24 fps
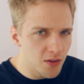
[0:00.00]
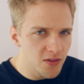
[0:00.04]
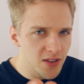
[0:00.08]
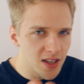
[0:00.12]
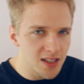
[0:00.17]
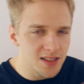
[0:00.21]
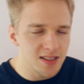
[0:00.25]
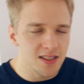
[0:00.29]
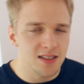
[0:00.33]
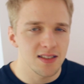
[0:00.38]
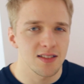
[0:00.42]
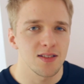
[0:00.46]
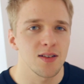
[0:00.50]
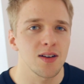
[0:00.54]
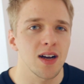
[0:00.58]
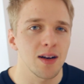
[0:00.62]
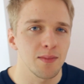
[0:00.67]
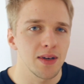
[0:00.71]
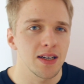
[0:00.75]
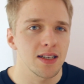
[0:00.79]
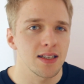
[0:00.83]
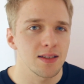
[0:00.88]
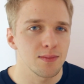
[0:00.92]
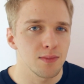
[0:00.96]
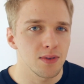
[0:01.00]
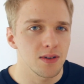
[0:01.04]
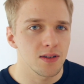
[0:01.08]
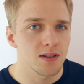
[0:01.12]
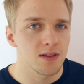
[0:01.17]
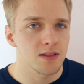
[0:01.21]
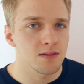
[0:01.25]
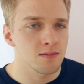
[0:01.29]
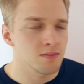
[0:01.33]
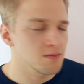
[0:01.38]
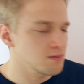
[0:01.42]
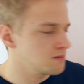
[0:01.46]
powiedzieć do kamery,
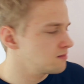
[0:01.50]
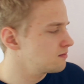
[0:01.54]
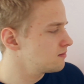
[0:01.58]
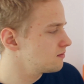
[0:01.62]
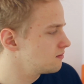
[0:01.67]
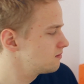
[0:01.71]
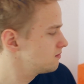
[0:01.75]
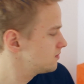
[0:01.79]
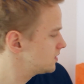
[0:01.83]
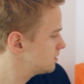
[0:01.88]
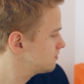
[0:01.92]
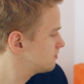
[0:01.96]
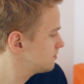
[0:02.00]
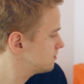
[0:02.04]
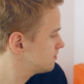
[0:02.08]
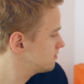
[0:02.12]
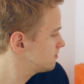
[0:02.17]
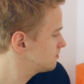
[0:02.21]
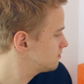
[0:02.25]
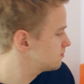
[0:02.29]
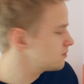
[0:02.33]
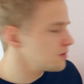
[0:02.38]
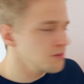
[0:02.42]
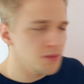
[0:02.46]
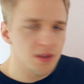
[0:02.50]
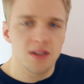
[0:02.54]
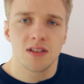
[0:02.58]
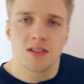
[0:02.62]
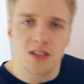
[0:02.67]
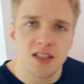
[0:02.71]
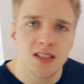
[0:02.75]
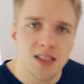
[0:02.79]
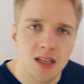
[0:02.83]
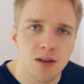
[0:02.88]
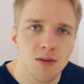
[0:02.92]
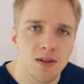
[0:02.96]
bo no, bo mi to
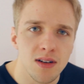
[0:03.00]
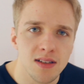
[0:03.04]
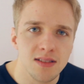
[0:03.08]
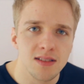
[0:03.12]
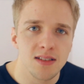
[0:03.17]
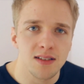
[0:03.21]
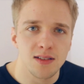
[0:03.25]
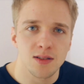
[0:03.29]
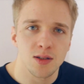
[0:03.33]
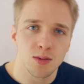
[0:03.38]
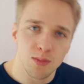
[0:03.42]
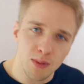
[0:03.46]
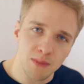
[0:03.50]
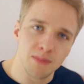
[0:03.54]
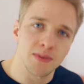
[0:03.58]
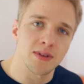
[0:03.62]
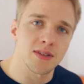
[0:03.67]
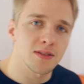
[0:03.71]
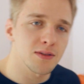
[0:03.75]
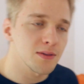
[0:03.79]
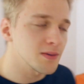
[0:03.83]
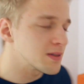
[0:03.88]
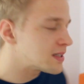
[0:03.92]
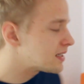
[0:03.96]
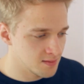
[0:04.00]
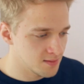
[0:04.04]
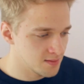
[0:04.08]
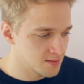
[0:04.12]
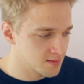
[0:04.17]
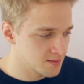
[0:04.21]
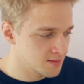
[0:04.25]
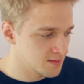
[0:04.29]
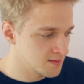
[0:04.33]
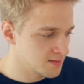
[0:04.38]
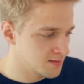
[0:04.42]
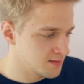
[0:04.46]
się działo na sercu po prostu.
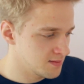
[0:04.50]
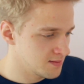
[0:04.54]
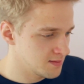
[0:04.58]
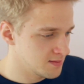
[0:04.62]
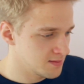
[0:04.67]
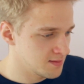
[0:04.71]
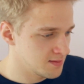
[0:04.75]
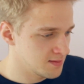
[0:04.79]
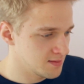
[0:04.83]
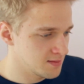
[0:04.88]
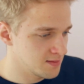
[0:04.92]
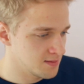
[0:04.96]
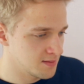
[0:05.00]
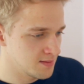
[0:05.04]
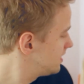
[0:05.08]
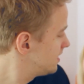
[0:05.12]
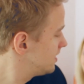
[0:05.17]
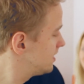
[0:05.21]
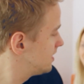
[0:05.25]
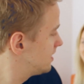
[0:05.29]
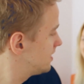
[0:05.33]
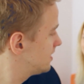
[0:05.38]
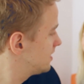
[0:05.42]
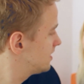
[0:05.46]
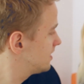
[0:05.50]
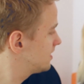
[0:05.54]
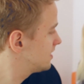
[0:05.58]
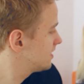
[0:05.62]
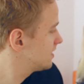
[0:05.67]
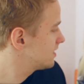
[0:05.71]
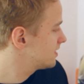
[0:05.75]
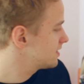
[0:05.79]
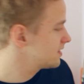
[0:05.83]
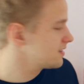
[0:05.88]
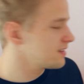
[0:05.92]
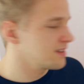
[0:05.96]
Prostaczek,
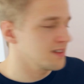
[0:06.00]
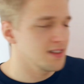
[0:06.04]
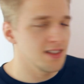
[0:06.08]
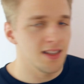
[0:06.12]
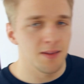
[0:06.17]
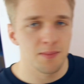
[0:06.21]
prostaczek.